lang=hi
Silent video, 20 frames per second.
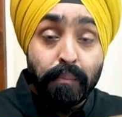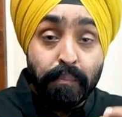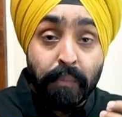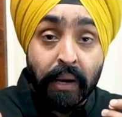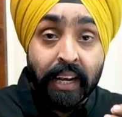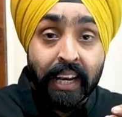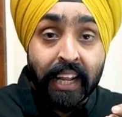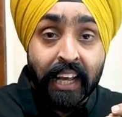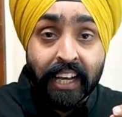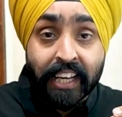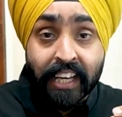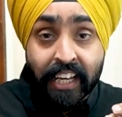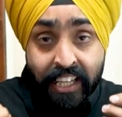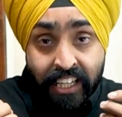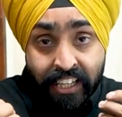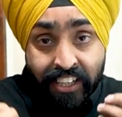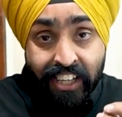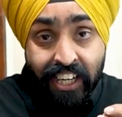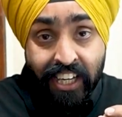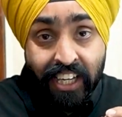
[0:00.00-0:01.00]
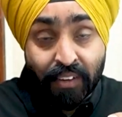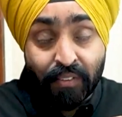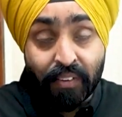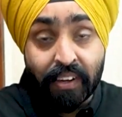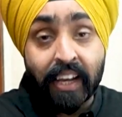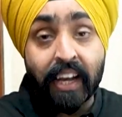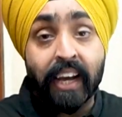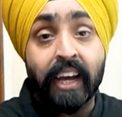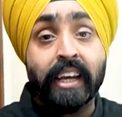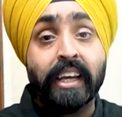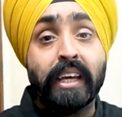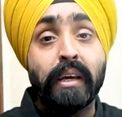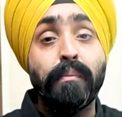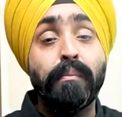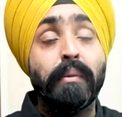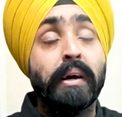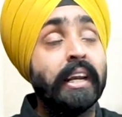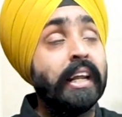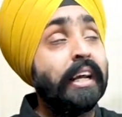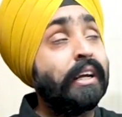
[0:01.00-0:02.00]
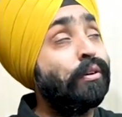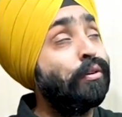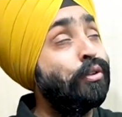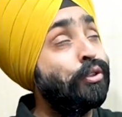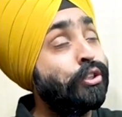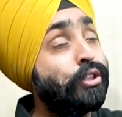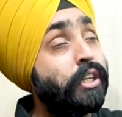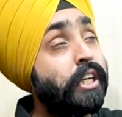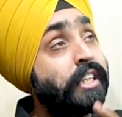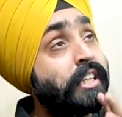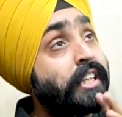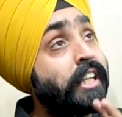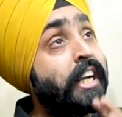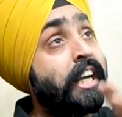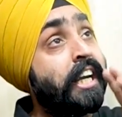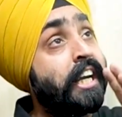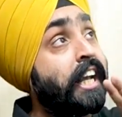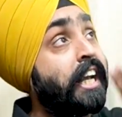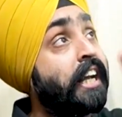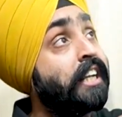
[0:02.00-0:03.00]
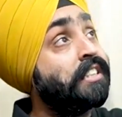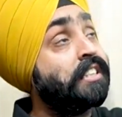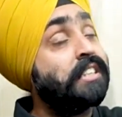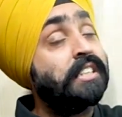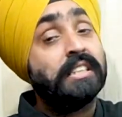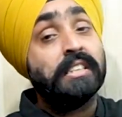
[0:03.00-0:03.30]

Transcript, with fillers: मैंने एक इनिशिएटिव लिया है कि मैंने कुछ इतने डेज